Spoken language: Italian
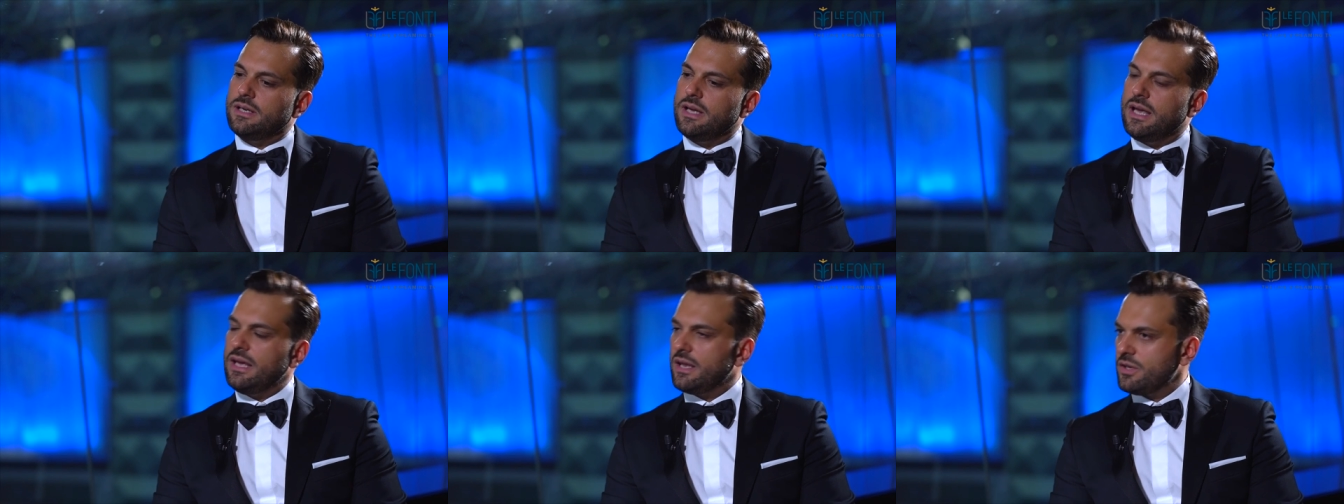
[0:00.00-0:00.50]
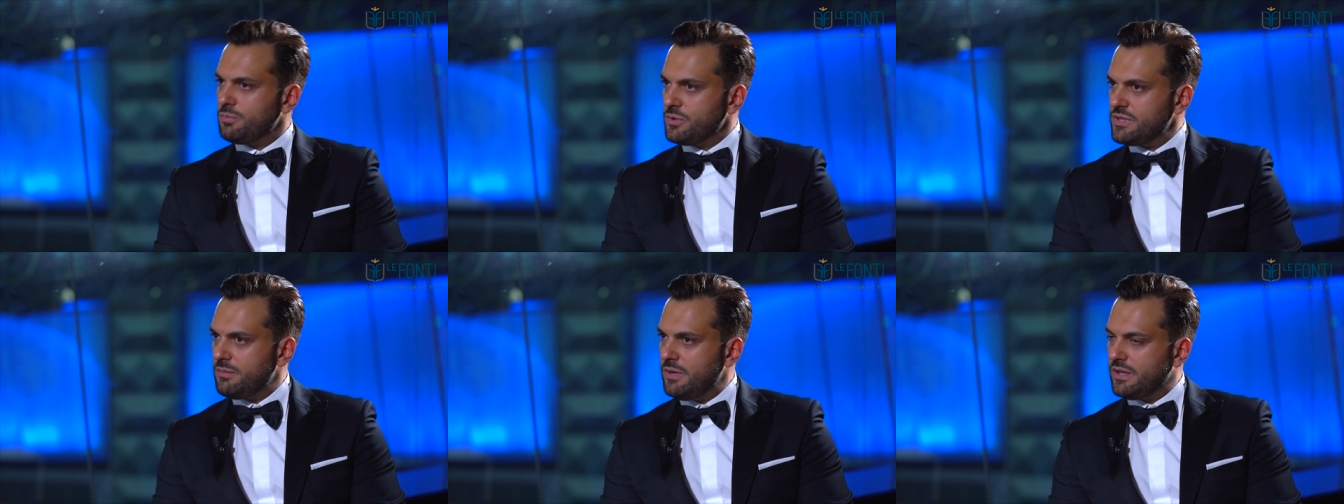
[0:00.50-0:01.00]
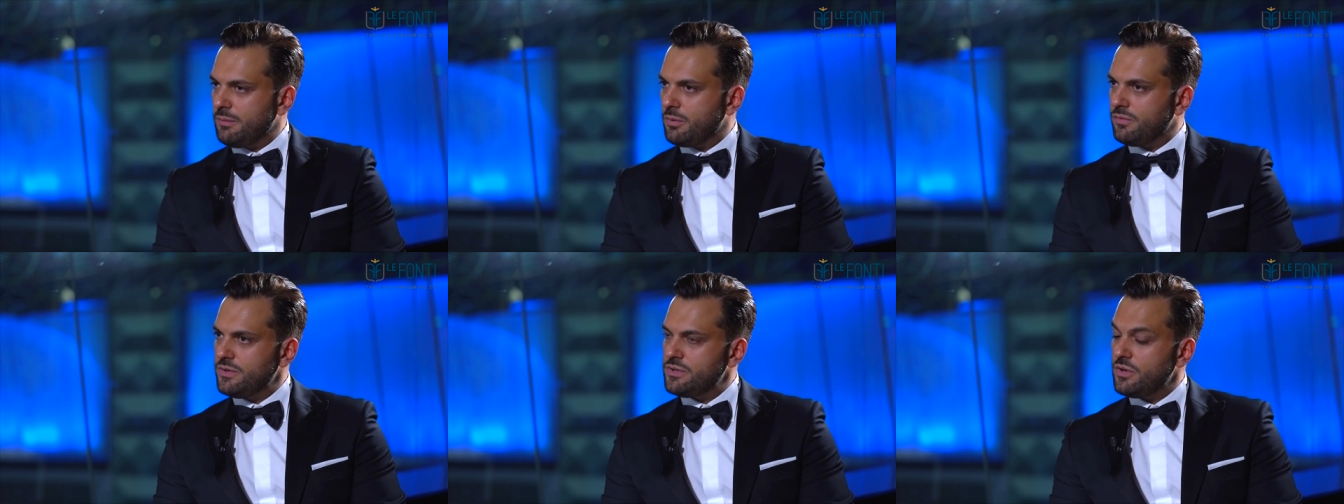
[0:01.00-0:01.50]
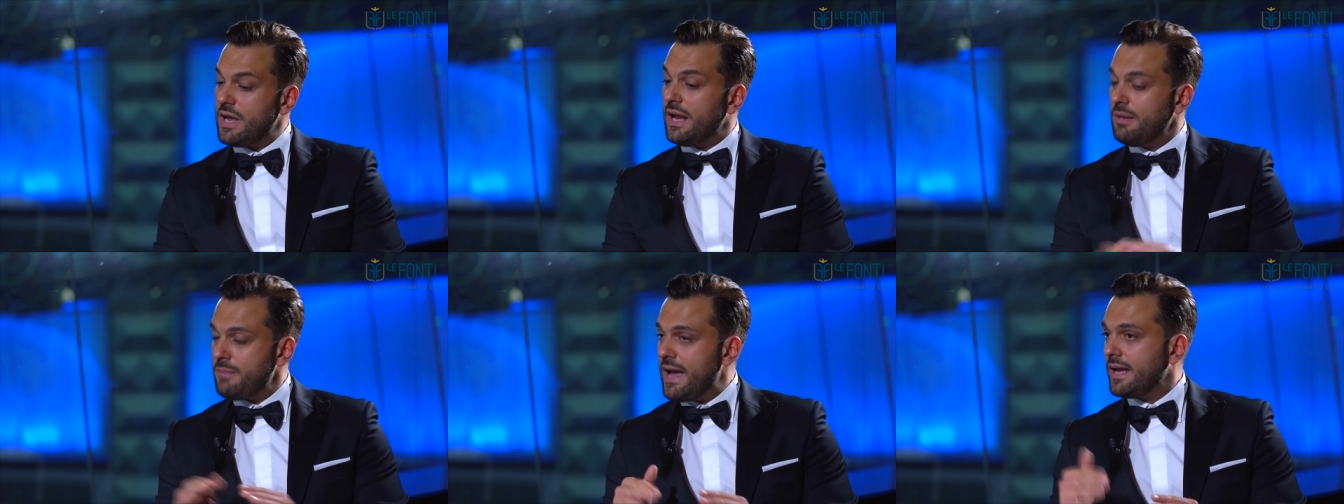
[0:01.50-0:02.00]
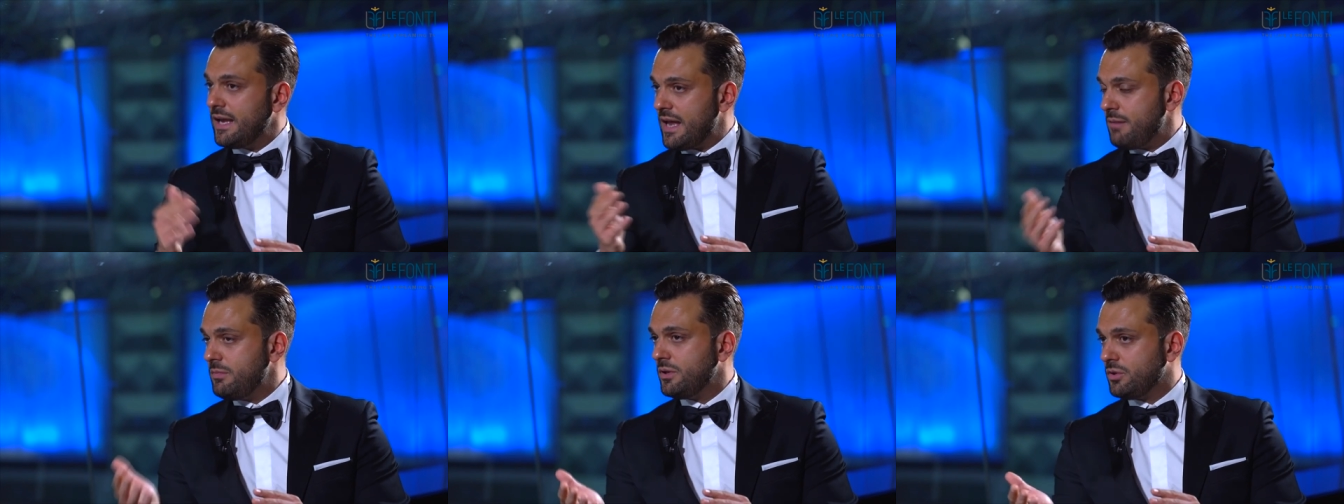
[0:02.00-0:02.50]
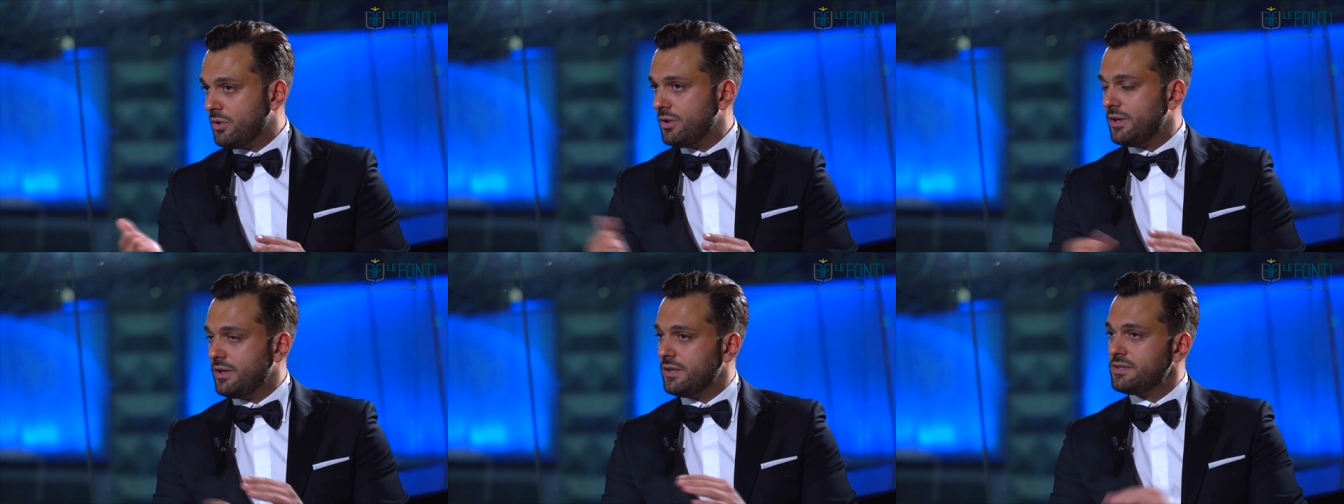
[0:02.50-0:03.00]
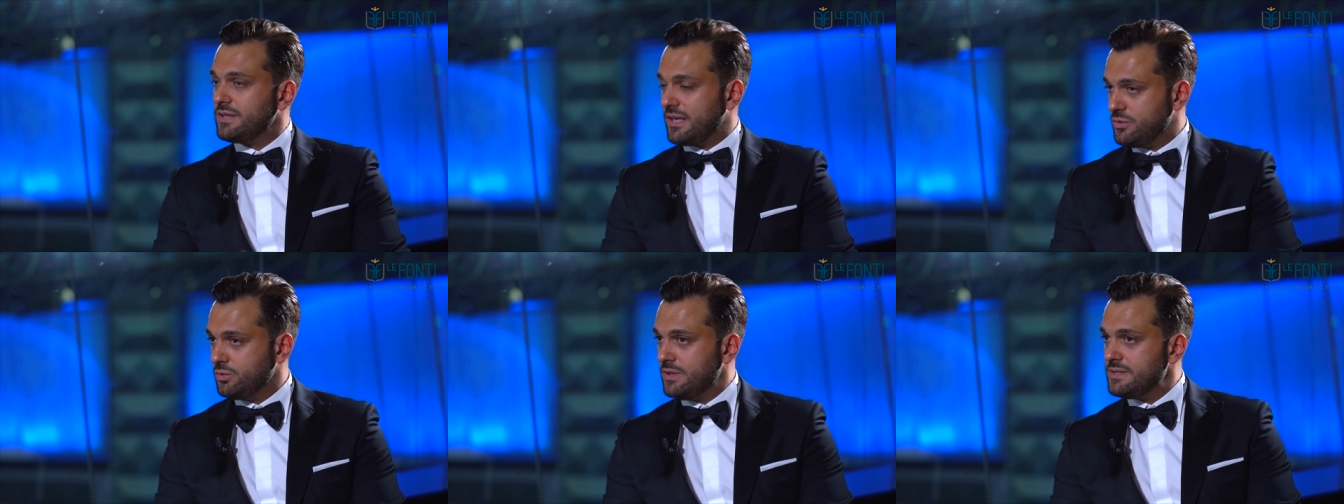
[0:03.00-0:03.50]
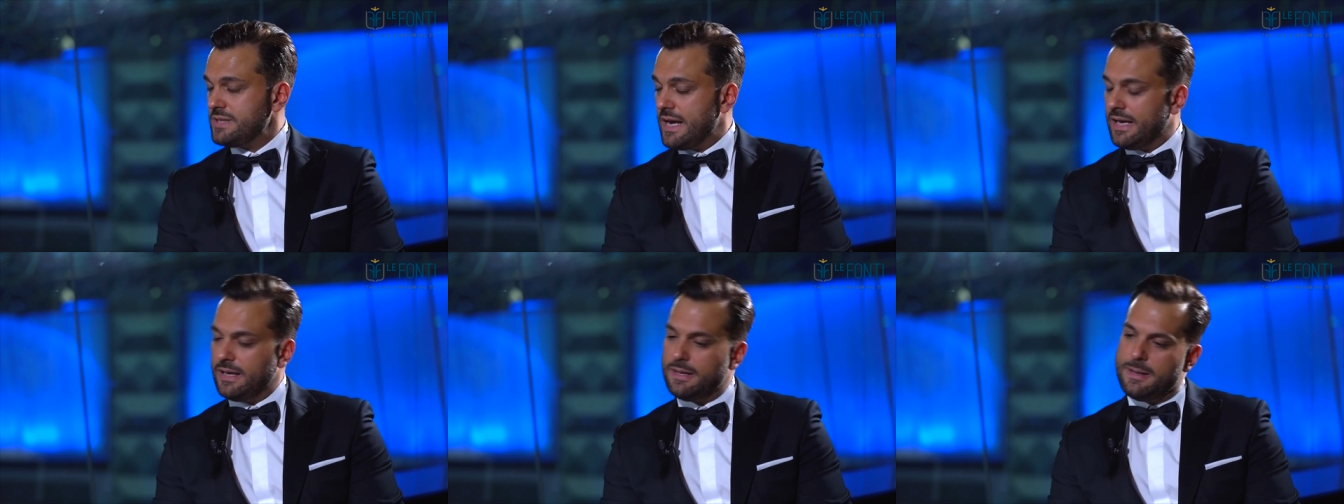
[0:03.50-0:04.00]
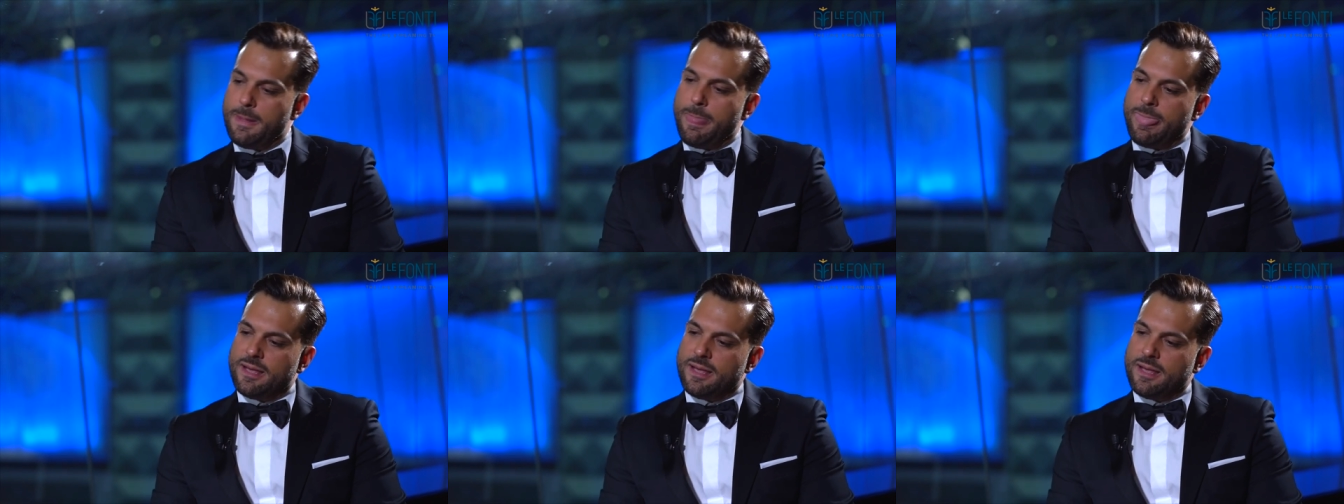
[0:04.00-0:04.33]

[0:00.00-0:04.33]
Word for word: eh, e responsabilità professionale, ma anche in ambito eh, stragiudiziale.